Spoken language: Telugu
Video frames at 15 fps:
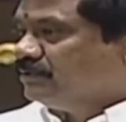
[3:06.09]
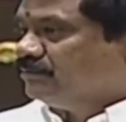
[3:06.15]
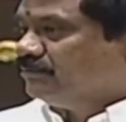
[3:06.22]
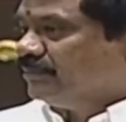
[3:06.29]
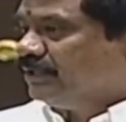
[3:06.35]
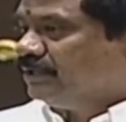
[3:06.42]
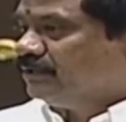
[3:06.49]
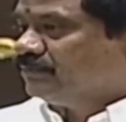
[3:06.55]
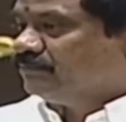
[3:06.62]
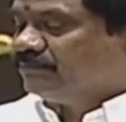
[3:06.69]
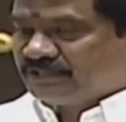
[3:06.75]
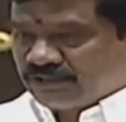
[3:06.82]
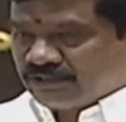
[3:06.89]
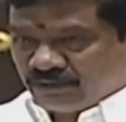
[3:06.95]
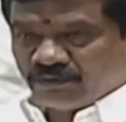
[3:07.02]
మరి
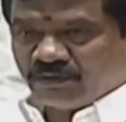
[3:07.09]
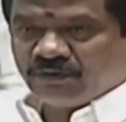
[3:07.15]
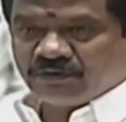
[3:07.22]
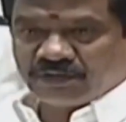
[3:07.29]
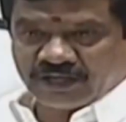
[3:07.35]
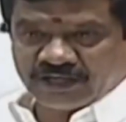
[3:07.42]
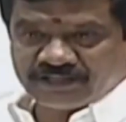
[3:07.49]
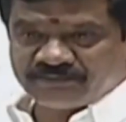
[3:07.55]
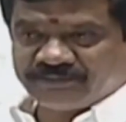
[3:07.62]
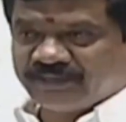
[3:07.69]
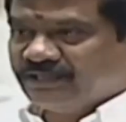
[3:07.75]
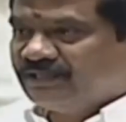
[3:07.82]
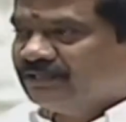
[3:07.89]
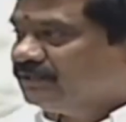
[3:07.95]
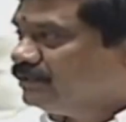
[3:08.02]
మధ్యలో కోర్టు కేసు
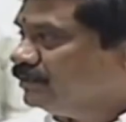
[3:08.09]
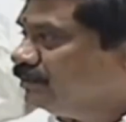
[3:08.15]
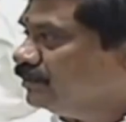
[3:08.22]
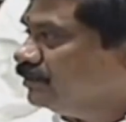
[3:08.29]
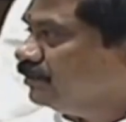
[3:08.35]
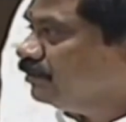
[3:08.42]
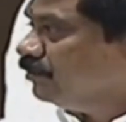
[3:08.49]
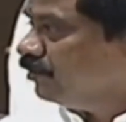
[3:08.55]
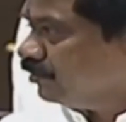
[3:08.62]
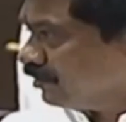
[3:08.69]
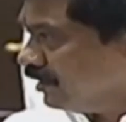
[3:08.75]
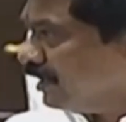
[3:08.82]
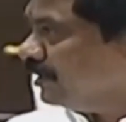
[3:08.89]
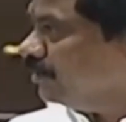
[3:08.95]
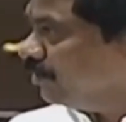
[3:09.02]
పడి కోర్టు
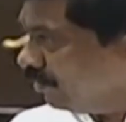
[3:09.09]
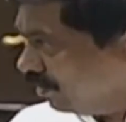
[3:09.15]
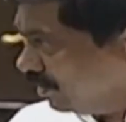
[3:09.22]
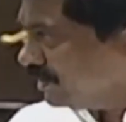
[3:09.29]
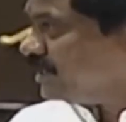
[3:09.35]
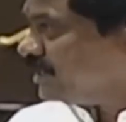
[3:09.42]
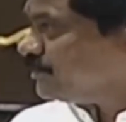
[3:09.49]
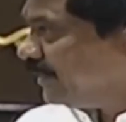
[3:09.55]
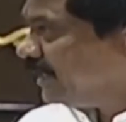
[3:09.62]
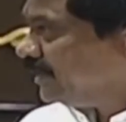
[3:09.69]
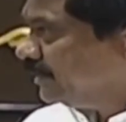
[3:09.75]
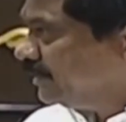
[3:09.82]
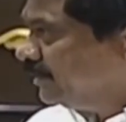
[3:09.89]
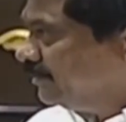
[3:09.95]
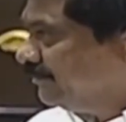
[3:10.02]
దాన్ని హోల్డ్ చేసి
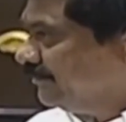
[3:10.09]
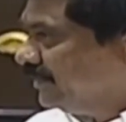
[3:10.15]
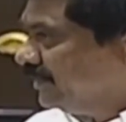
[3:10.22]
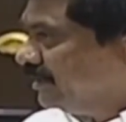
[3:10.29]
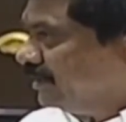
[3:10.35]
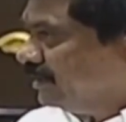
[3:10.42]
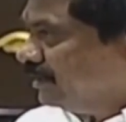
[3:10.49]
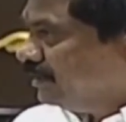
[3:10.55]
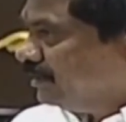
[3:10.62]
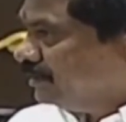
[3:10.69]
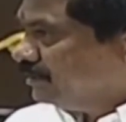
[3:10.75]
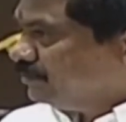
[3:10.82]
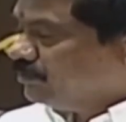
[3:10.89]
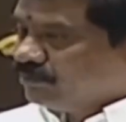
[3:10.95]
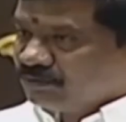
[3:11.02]
పెట్టింది
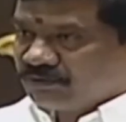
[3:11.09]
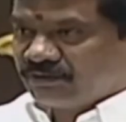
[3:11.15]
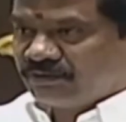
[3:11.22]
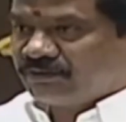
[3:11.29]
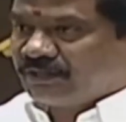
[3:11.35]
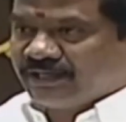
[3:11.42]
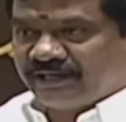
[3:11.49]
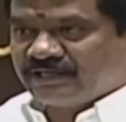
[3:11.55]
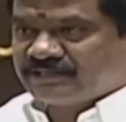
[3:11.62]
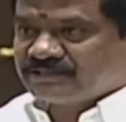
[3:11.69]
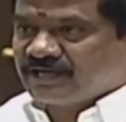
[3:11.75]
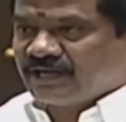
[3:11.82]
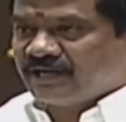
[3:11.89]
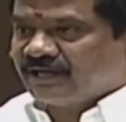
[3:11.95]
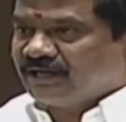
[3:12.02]
కోర్టు క్లియరెన్స్
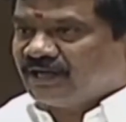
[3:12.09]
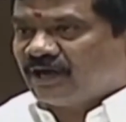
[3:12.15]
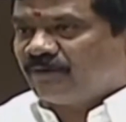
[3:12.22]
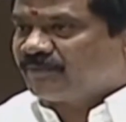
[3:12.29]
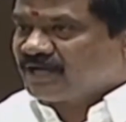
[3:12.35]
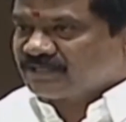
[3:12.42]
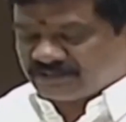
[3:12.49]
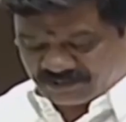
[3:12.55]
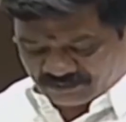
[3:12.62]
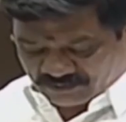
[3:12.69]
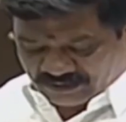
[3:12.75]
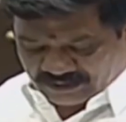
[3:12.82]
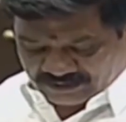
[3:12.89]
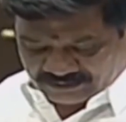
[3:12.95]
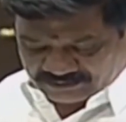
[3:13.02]
కాగానే ఆ ప్రాసెస్
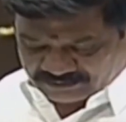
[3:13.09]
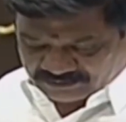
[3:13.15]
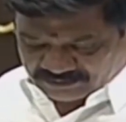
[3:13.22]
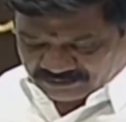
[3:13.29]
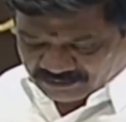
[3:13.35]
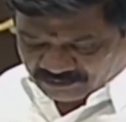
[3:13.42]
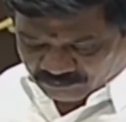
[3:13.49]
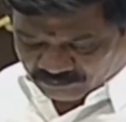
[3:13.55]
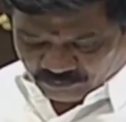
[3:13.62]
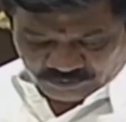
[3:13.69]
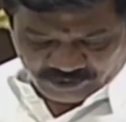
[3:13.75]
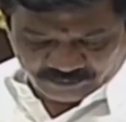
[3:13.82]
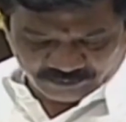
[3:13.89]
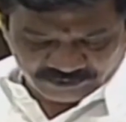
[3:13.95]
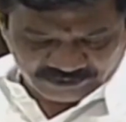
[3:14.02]
కూడా
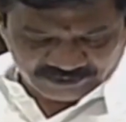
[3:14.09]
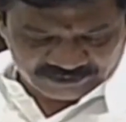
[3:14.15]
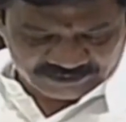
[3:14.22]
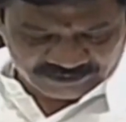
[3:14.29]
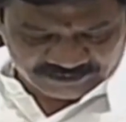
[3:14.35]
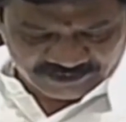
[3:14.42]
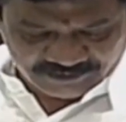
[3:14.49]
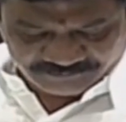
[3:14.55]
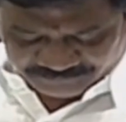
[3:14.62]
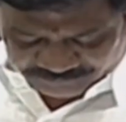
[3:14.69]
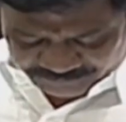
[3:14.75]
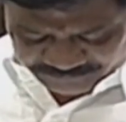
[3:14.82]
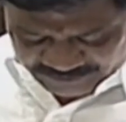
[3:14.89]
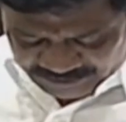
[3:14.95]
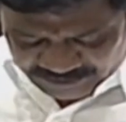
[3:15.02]
పూర్తయిపోతుంది అధ్యక్ష
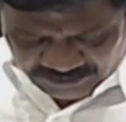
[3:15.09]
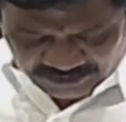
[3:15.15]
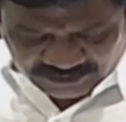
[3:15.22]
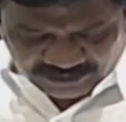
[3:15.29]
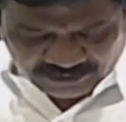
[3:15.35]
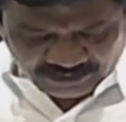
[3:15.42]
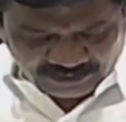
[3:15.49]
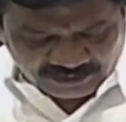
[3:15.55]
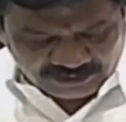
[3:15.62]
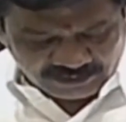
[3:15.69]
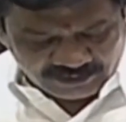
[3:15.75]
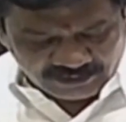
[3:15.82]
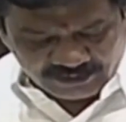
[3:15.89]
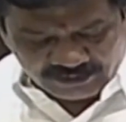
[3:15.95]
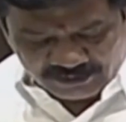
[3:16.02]

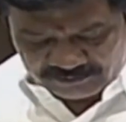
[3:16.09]
అట్లాగే